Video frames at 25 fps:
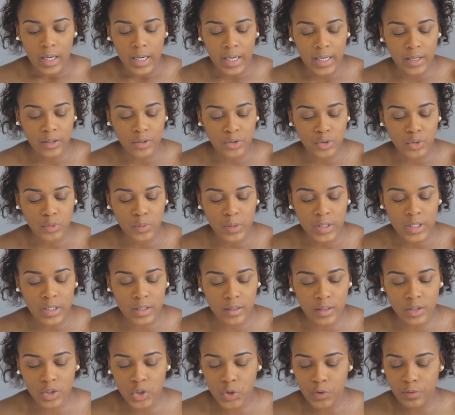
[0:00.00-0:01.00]
Et ensuite,
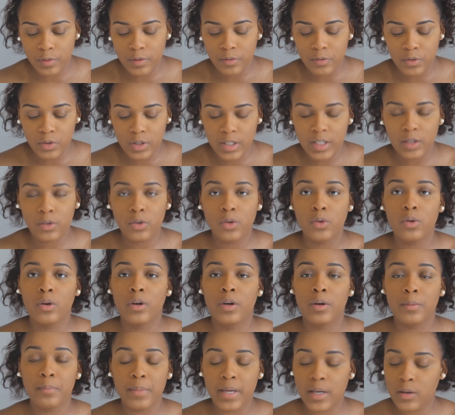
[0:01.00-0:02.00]
je vais venir
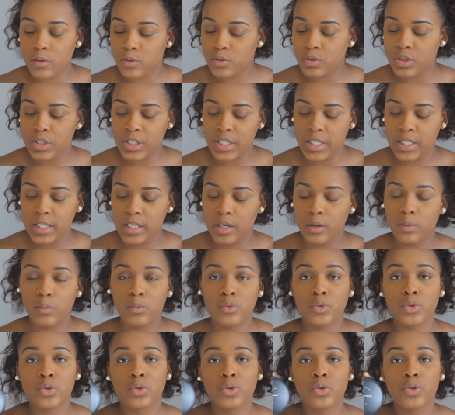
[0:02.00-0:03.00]
euh, mélanger
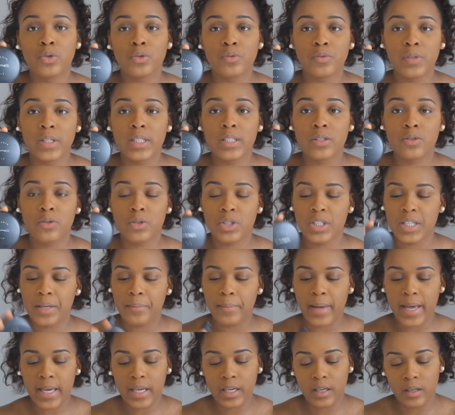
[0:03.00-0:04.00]
mon studio Fix de chez
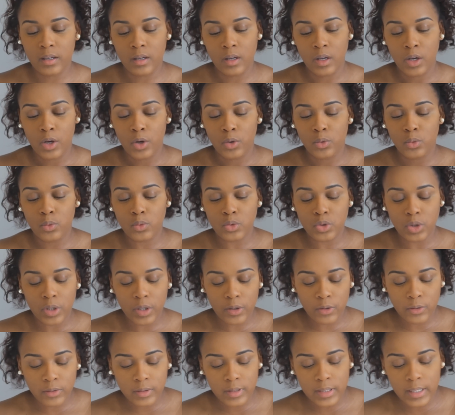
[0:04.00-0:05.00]
MAC. Donc je l'ai
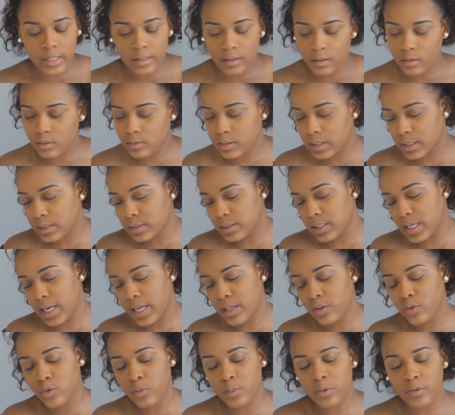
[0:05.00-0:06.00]
en, teinte
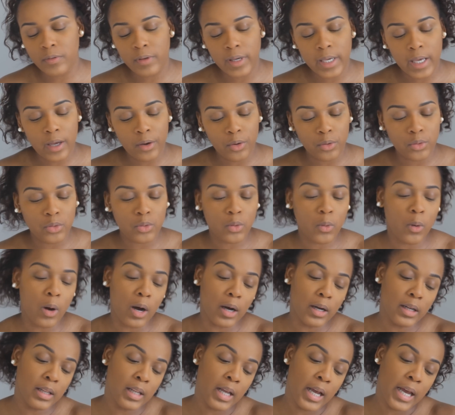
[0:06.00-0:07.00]

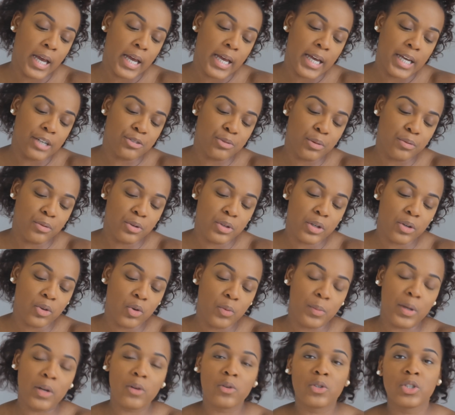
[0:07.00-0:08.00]
NW43 et je vais venir le
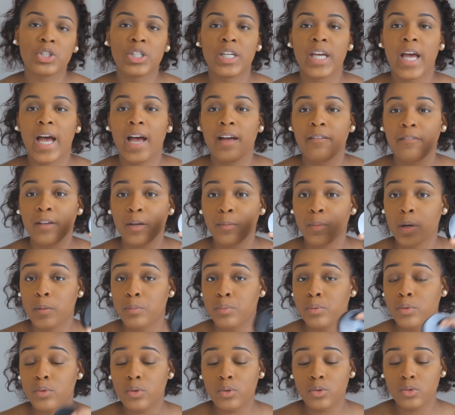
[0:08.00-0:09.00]
mélanger avec ma
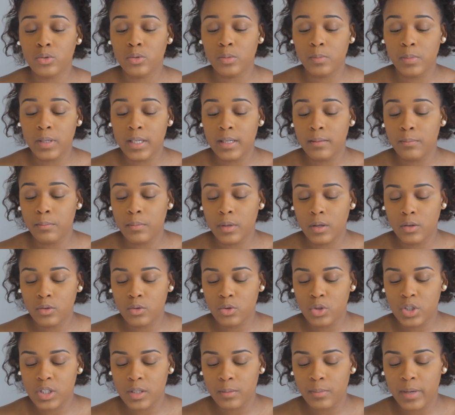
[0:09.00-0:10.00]
poudre sublime
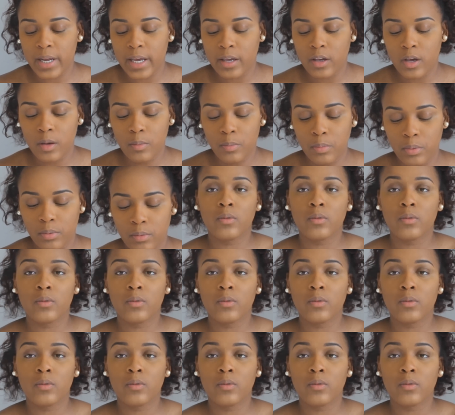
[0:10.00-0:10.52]
de chez Black Up.